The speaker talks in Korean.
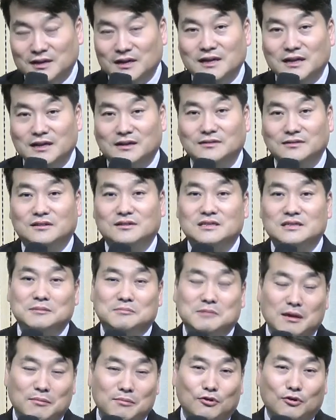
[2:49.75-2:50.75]
근데 그
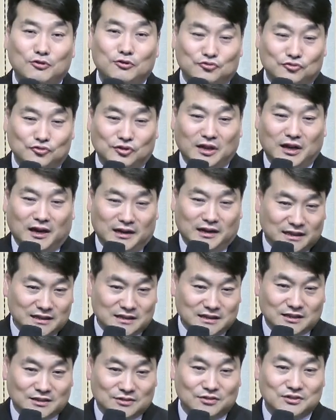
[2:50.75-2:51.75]
십계명을 줄 때
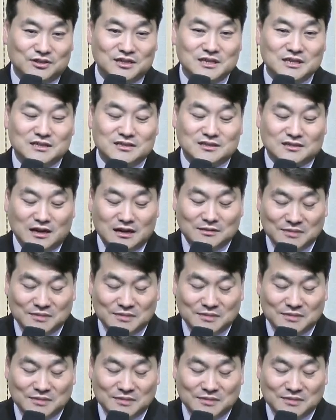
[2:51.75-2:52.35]
하나님께서 이스라엘